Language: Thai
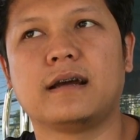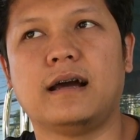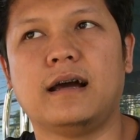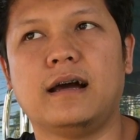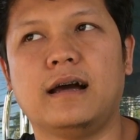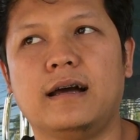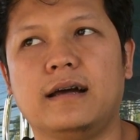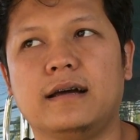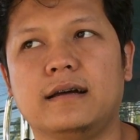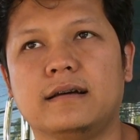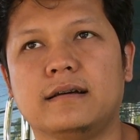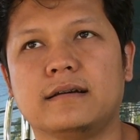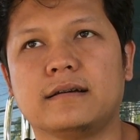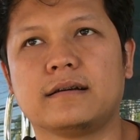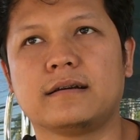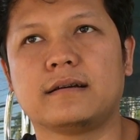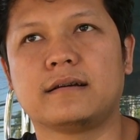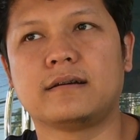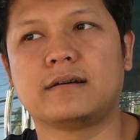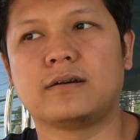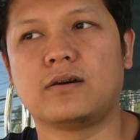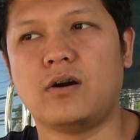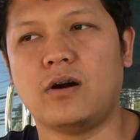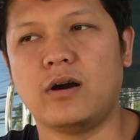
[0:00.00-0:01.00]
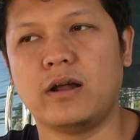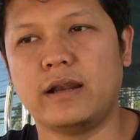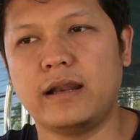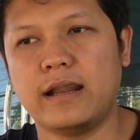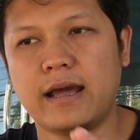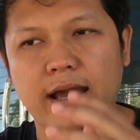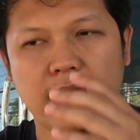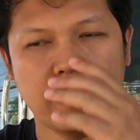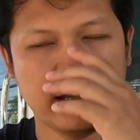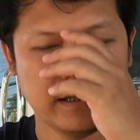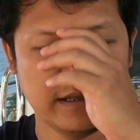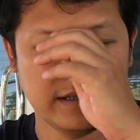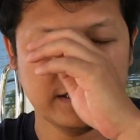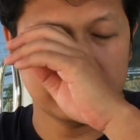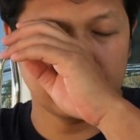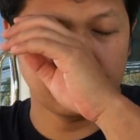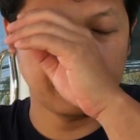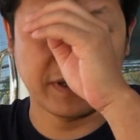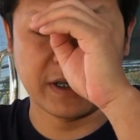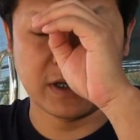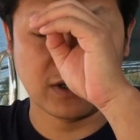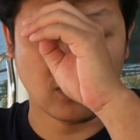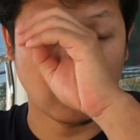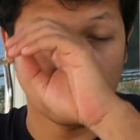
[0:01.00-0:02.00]
ใช่ไหมก่อนหน้านี้จะ
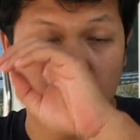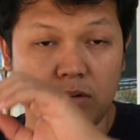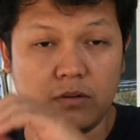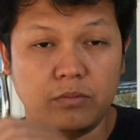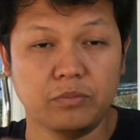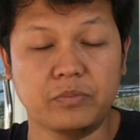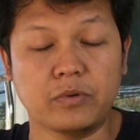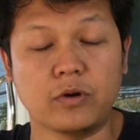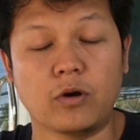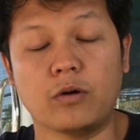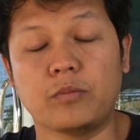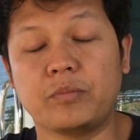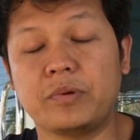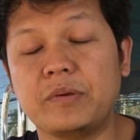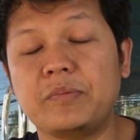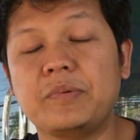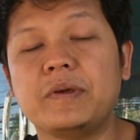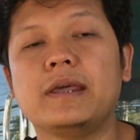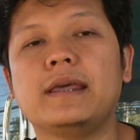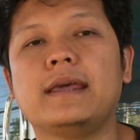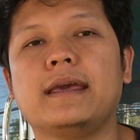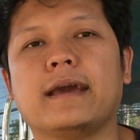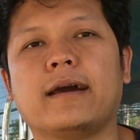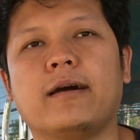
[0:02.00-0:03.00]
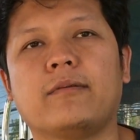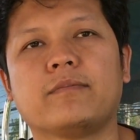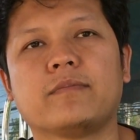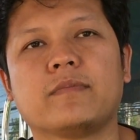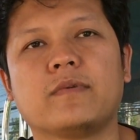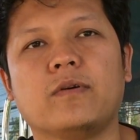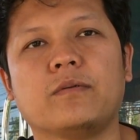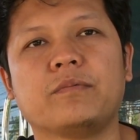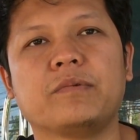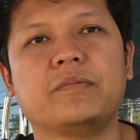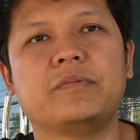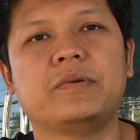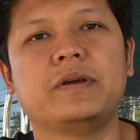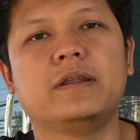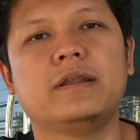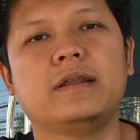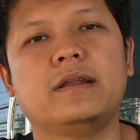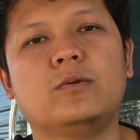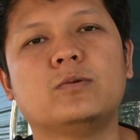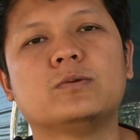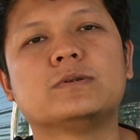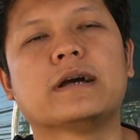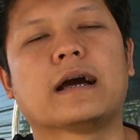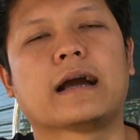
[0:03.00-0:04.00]
เป็นของของพี่ๆครับขรอบงพี่ๆ
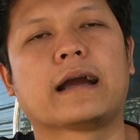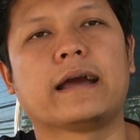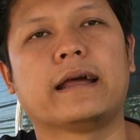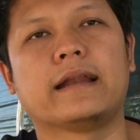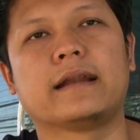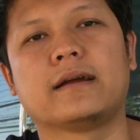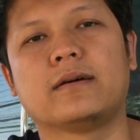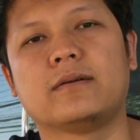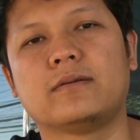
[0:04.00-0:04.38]
ที่รู้จักกัน